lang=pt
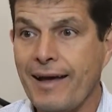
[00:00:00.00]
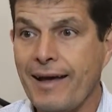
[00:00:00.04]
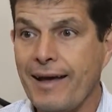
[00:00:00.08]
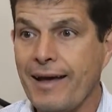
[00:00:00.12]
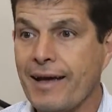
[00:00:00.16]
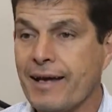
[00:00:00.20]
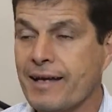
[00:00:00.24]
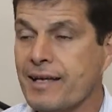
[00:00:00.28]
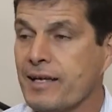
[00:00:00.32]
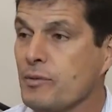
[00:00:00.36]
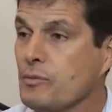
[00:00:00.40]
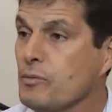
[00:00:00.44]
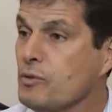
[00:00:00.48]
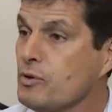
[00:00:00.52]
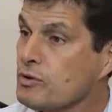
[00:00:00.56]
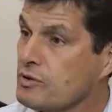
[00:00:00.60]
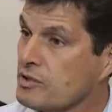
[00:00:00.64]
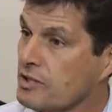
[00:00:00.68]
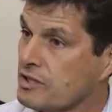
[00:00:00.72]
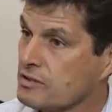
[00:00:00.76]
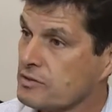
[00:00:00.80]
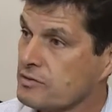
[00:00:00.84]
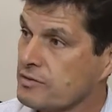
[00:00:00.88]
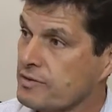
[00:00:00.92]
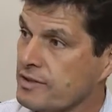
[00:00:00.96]
é que
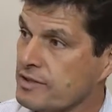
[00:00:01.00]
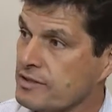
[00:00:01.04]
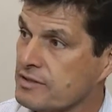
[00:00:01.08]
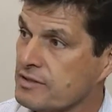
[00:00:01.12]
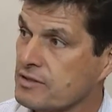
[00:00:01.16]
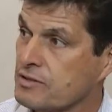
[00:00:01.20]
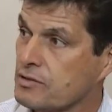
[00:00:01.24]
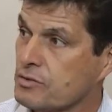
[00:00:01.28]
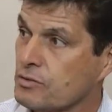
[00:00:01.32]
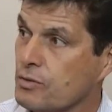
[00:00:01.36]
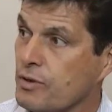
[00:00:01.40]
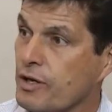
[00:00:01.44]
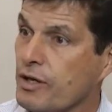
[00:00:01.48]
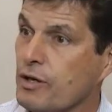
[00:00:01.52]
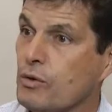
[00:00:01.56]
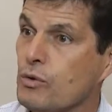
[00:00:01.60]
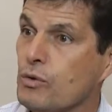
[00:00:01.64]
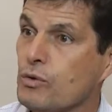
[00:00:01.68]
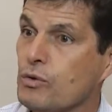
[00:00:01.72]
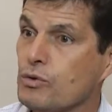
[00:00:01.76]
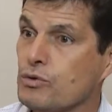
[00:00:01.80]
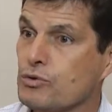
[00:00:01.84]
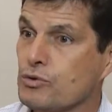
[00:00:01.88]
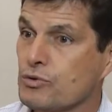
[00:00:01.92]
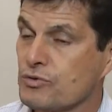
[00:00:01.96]
muitas vezes o
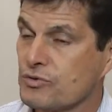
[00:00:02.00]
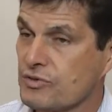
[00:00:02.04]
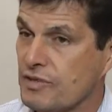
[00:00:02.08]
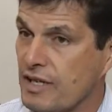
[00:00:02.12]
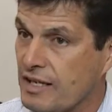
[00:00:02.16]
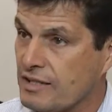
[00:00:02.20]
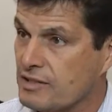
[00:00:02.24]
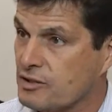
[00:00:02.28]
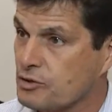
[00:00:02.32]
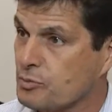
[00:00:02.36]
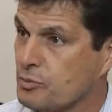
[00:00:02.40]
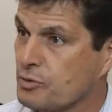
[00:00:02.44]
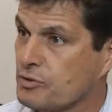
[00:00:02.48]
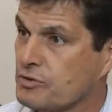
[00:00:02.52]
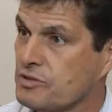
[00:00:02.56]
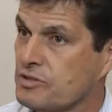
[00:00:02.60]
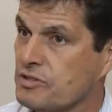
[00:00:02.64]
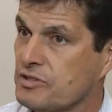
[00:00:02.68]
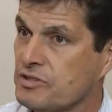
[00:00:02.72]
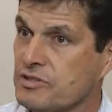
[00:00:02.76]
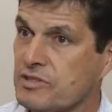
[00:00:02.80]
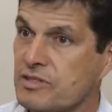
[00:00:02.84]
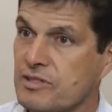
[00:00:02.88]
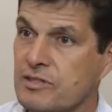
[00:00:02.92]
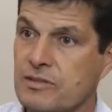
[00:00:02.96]
recurso está à
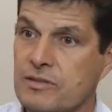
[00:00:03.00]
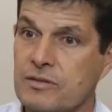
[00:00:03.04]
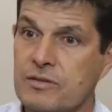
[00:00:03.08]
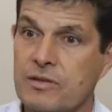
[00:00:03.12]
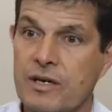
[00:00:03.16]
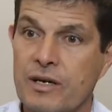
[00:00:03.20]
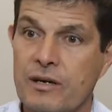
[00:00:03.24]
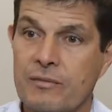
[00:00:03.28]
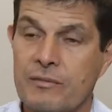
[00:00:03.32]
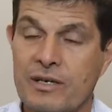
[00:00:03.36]
disposição,